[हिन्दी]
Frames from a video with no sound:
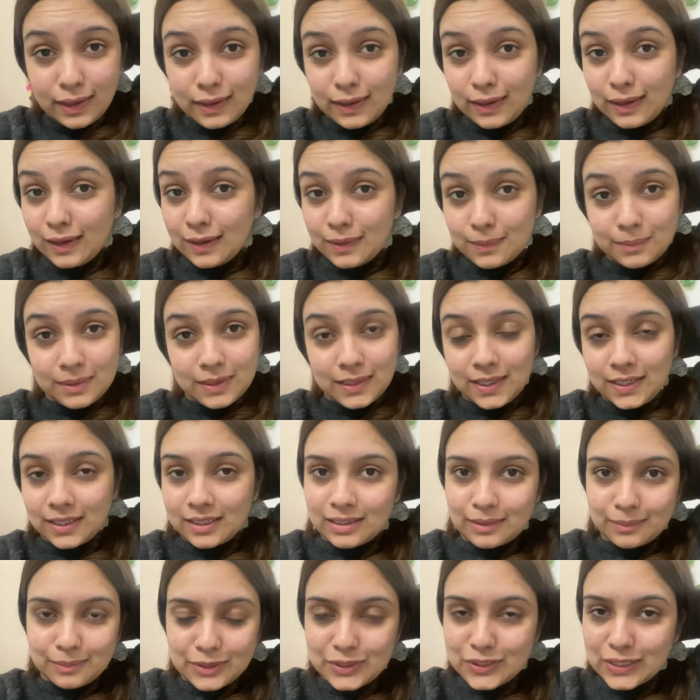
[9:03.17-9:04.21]
एक मिनट
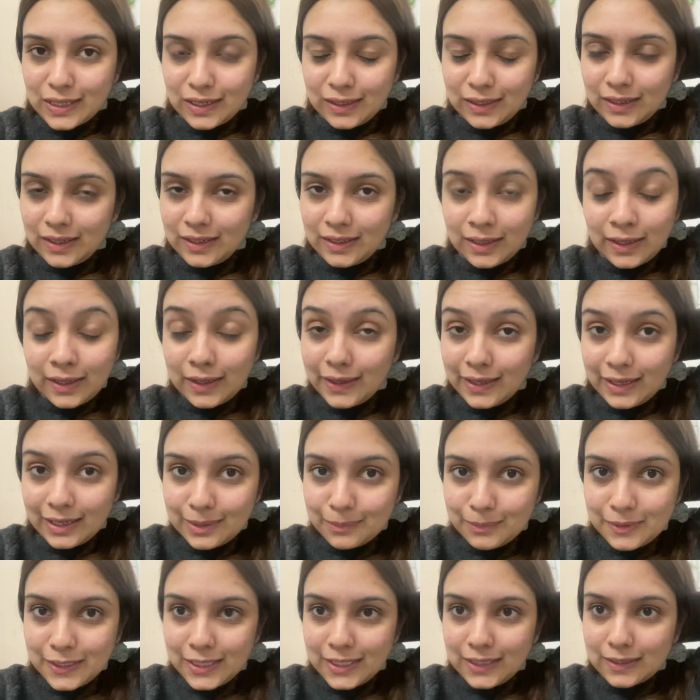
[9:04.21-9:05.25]
का भी चैन नहीं है एक
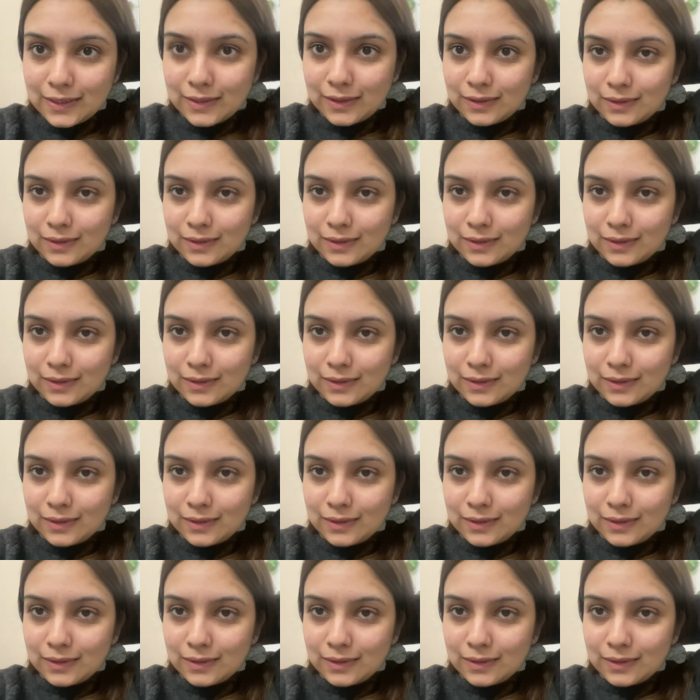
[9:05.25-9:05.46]
मिनट का